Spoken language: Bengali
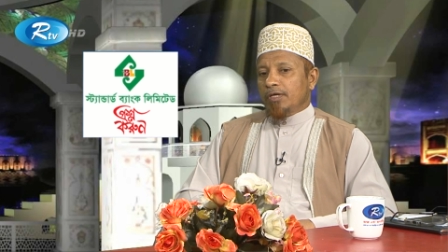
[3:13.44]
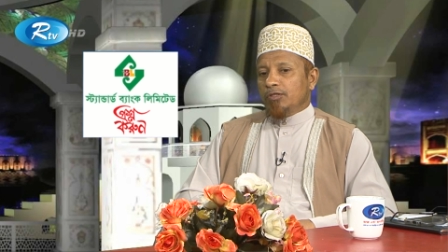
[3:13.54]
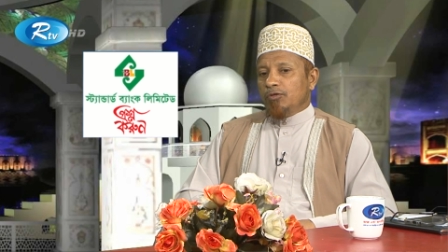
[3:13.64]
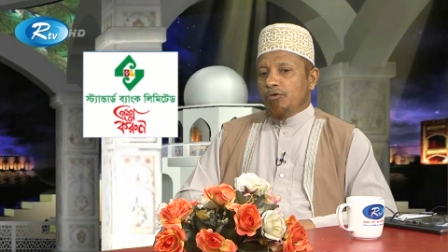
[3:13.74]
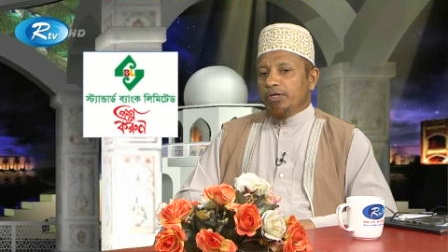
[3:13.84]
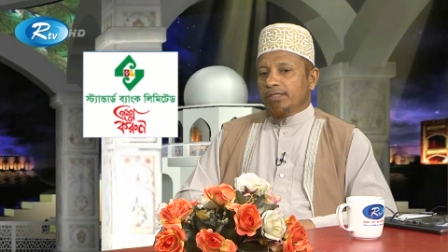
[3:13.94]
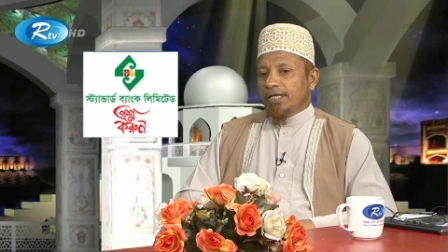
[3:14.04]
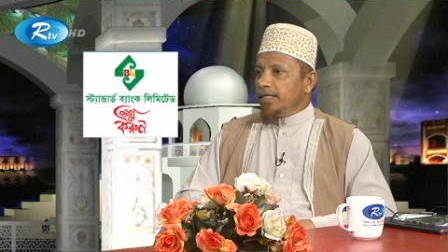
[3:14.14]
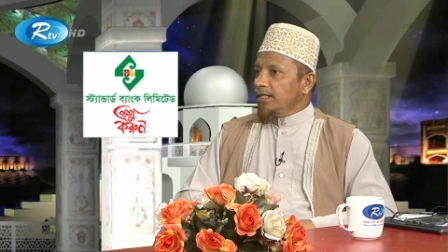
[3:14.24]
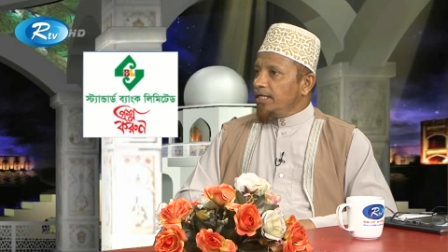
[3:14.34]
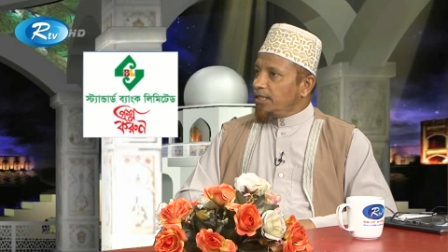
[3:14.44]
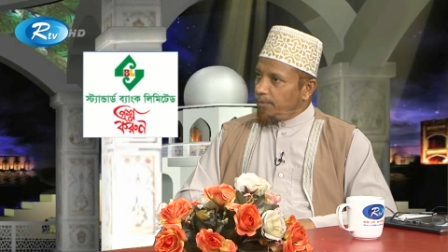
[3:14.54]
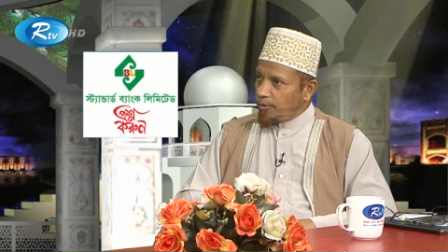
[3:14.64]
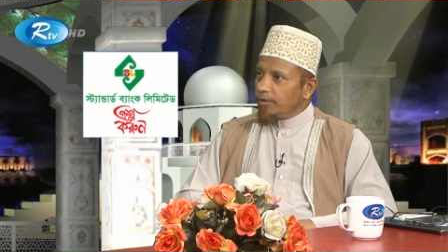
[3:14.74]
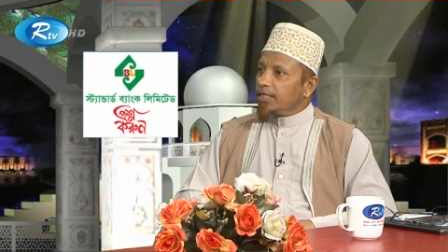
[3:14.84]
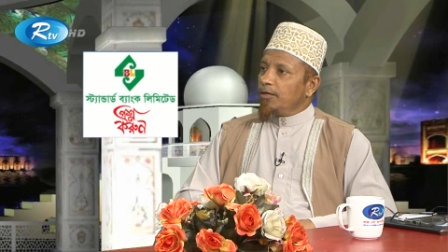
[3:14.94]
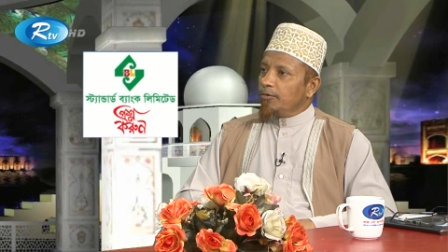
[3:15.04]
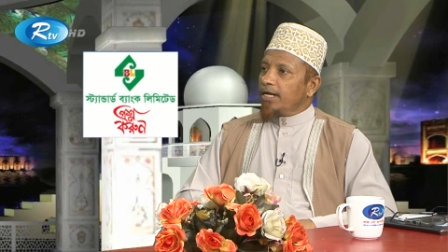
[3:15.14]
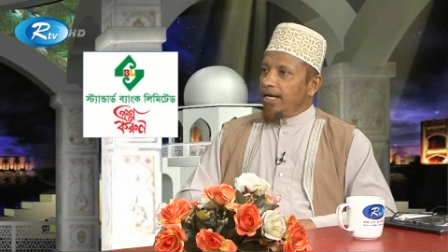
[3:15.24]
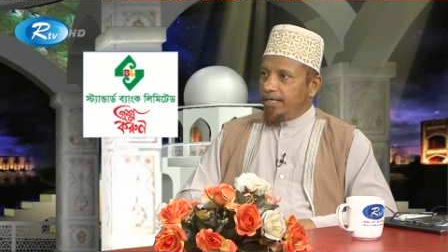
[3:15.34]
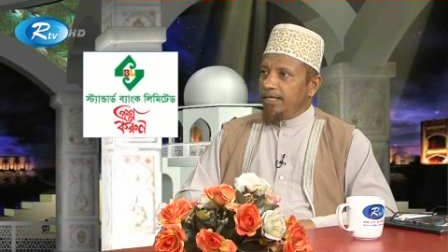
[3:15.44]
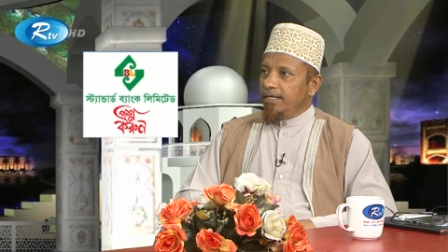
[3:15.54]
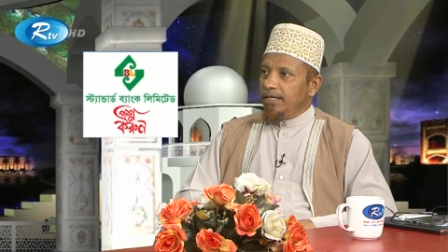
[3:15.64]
নয় তারিখ হিসেবে যদি কেউ রাখে